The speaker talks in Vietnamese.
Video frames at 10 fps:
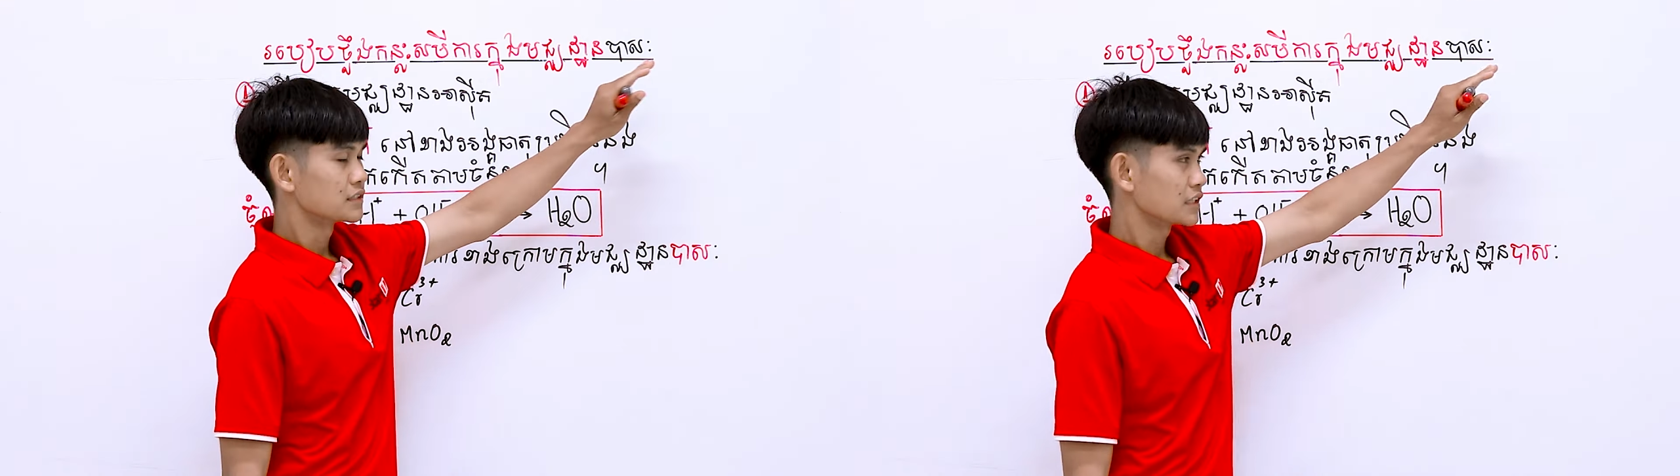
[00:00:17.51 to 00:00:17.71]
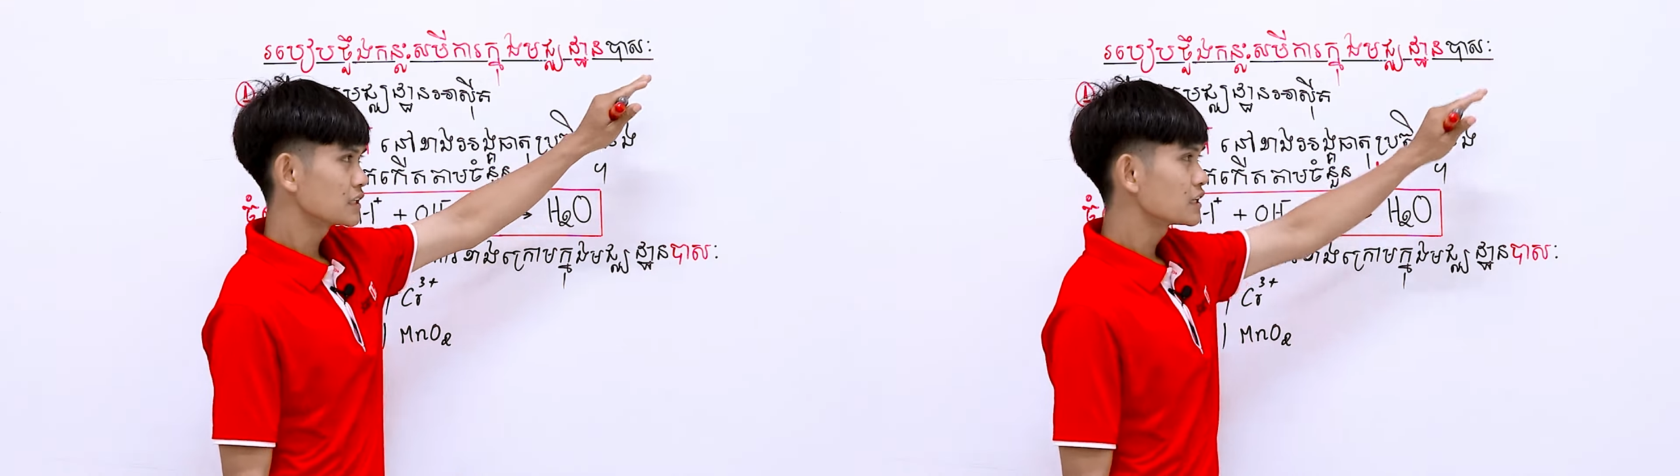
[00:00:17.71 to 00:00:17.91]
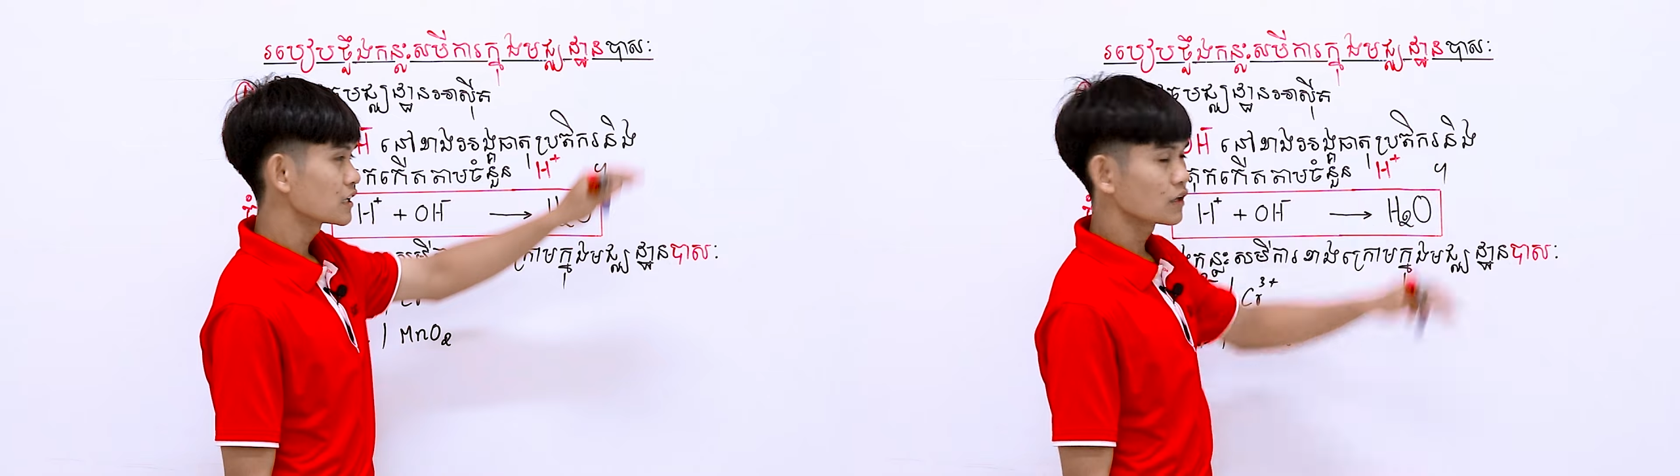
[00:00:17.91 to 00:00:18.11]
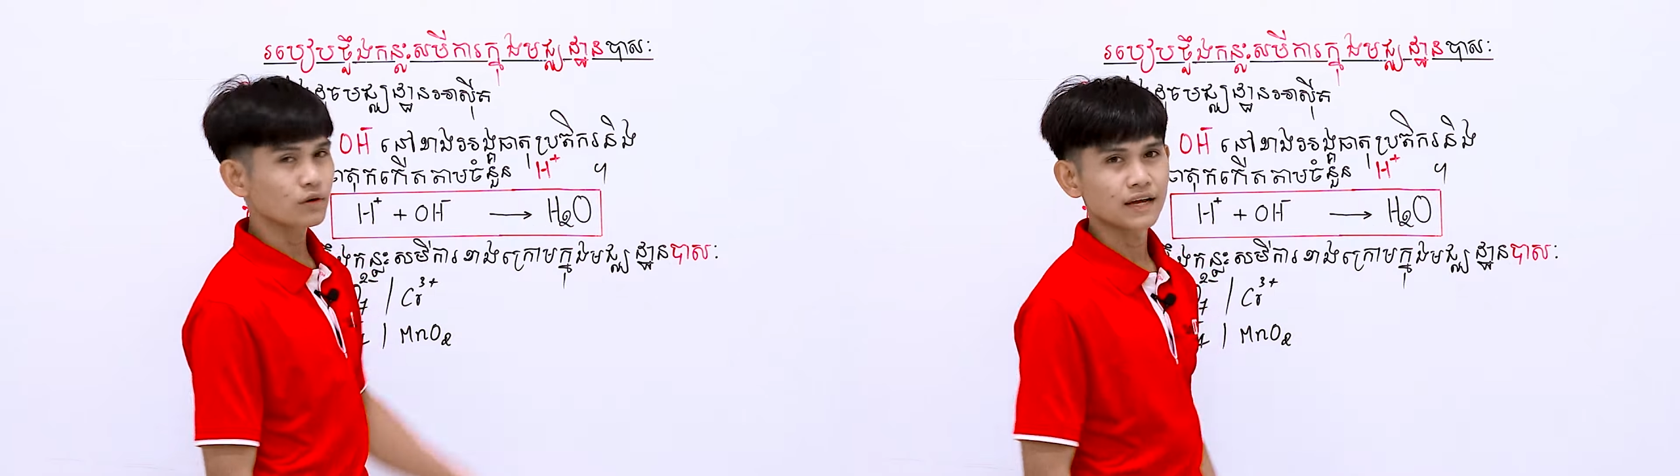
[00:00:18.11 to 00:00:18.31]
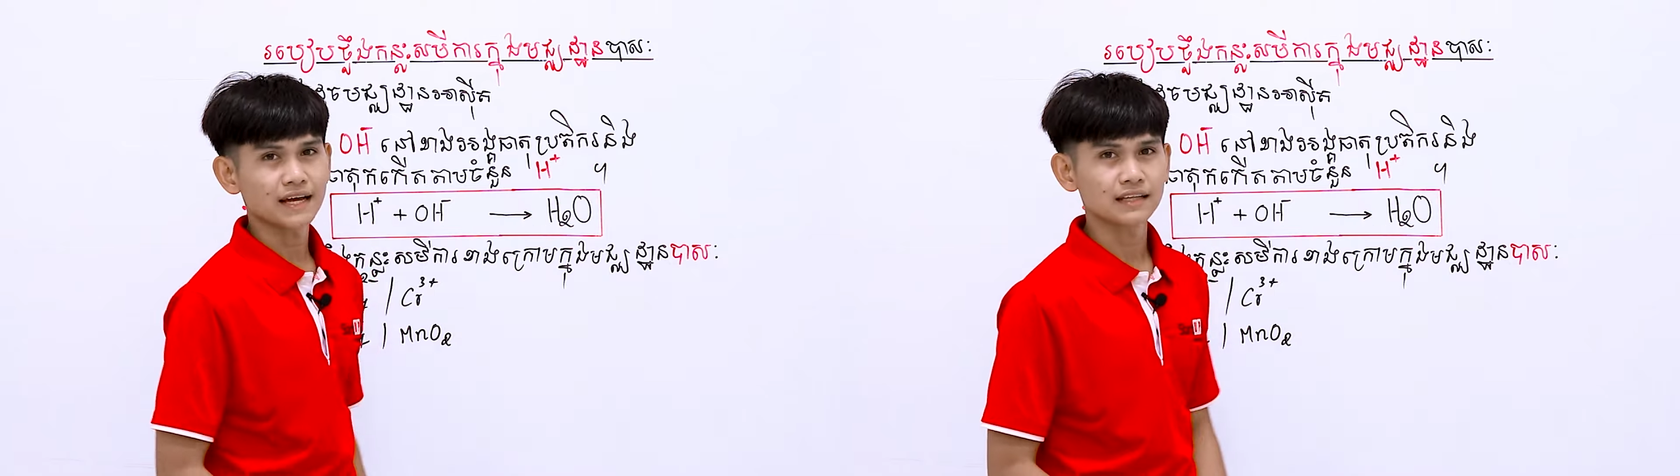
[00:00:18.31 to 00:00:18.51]
chẳng được
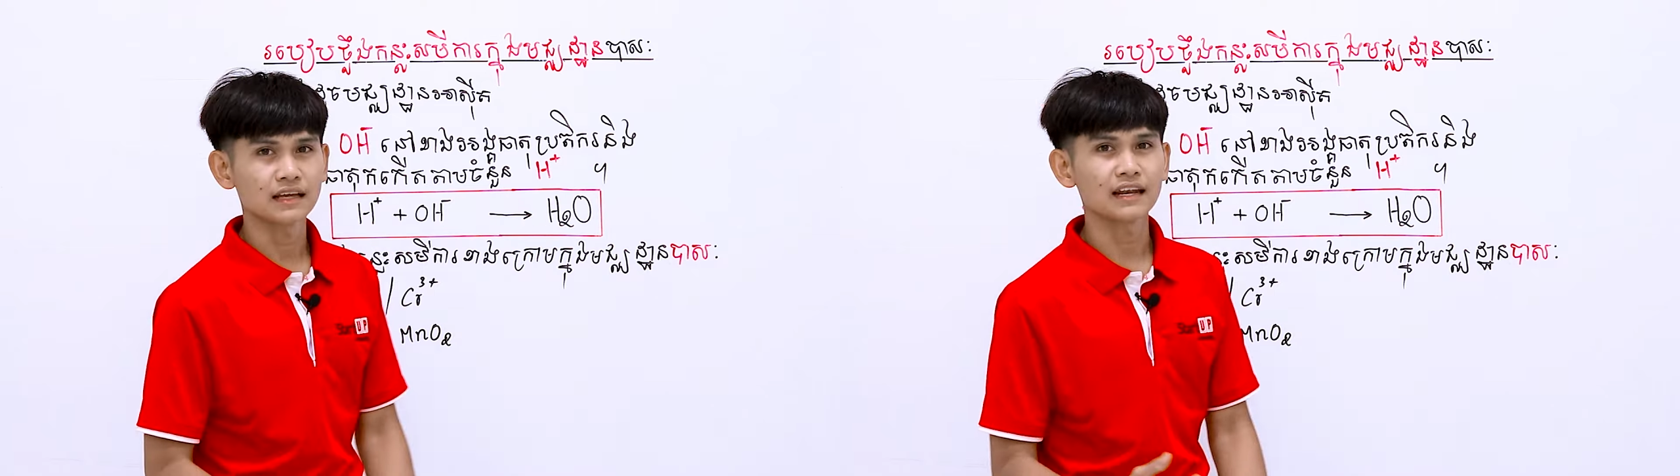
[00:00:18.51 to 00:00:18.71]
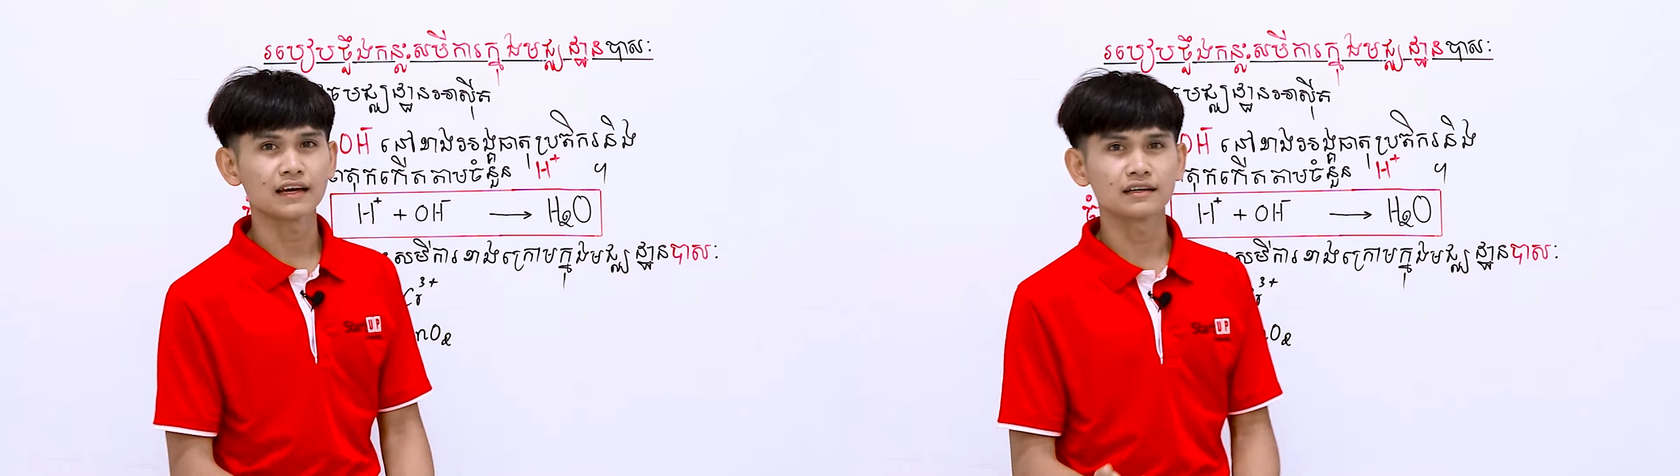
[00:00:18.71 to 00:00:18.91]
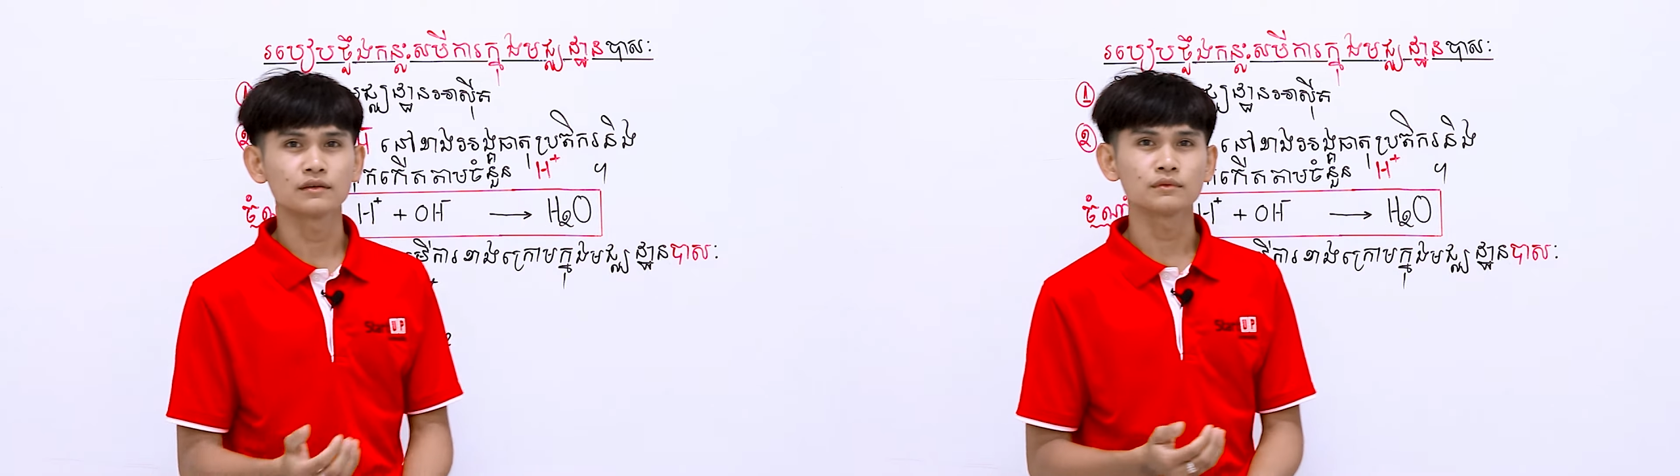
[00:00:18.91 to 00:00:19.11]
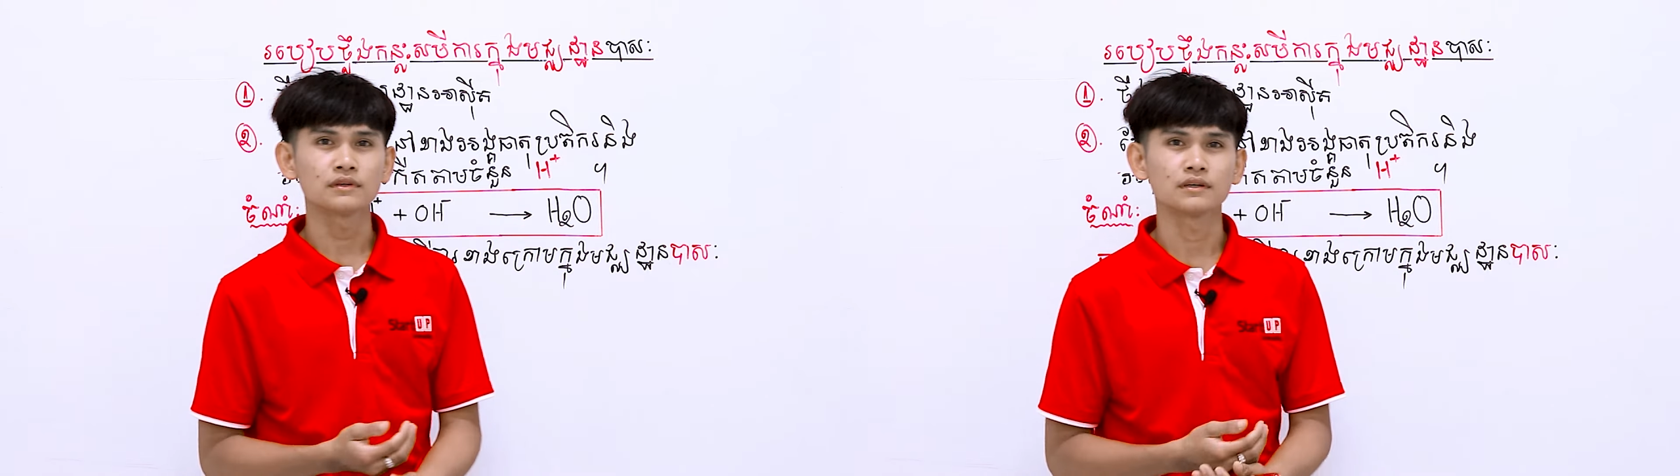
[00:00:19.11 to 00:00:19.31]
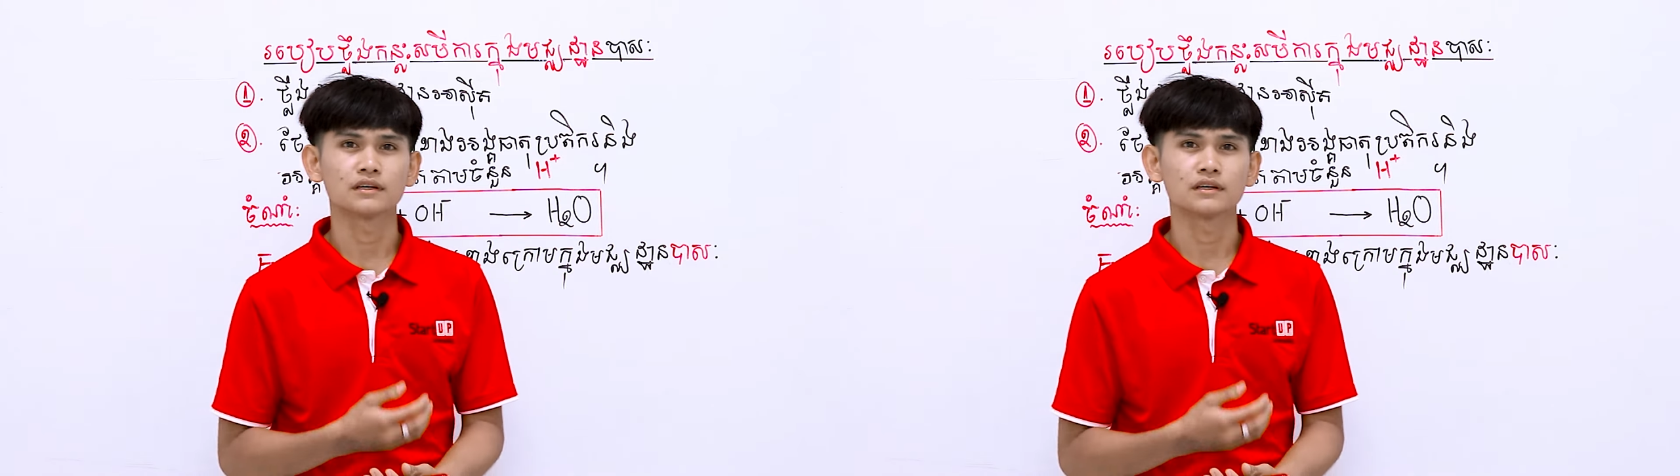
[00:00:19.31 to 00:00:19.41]
khăn ca thăng